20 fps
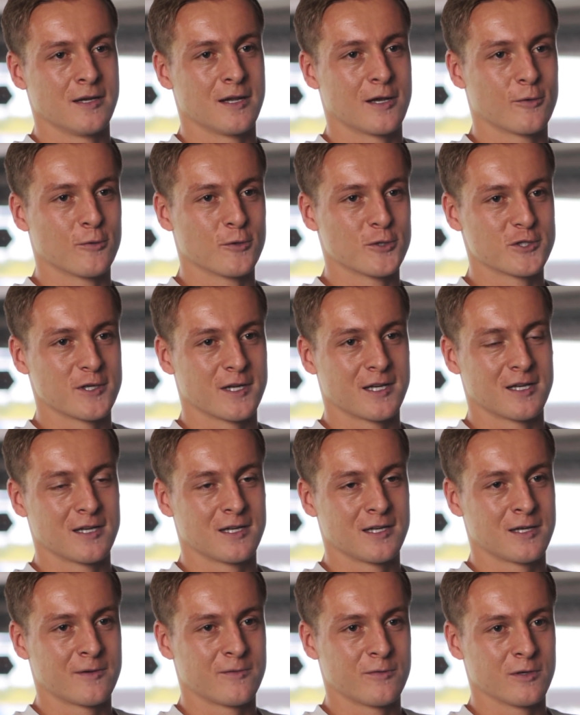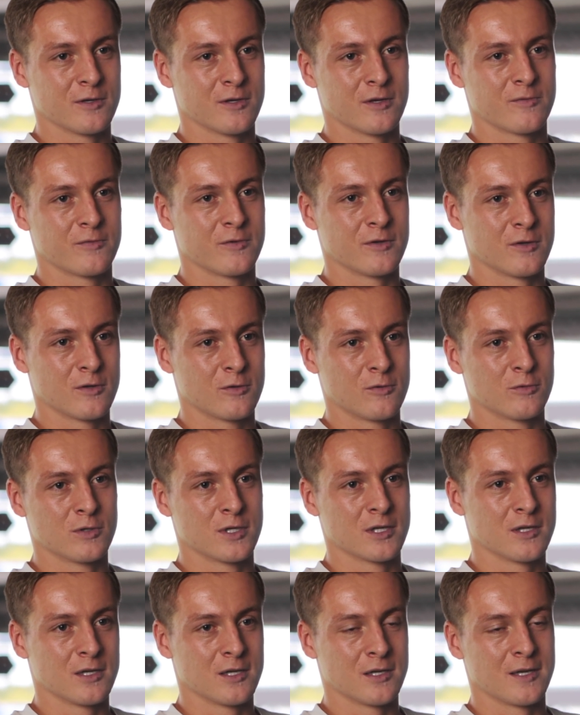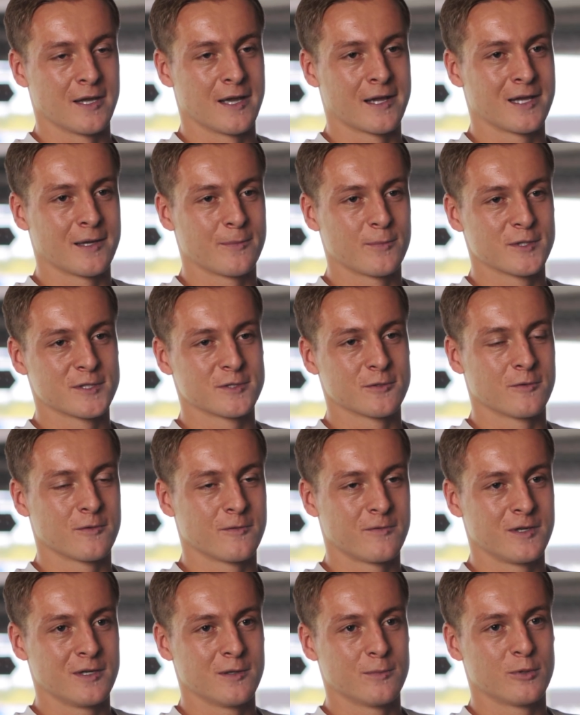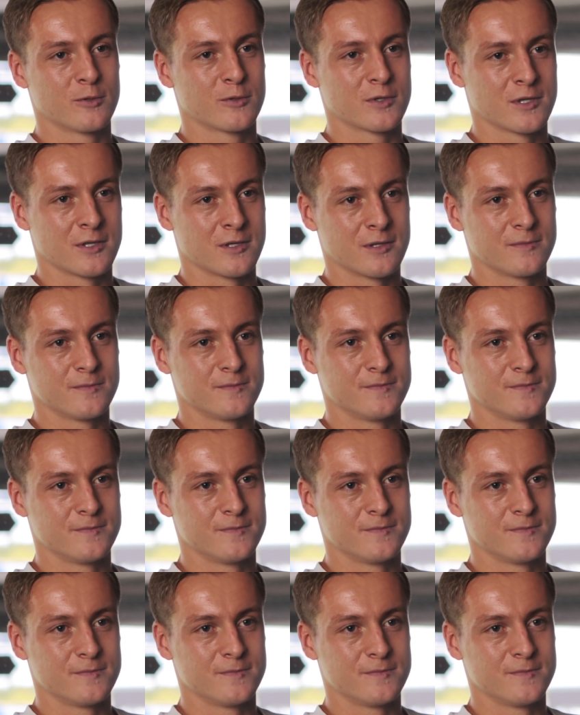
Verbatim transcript: der Grundstein gelegt für, für gute Ergebnisse und viele Punkte.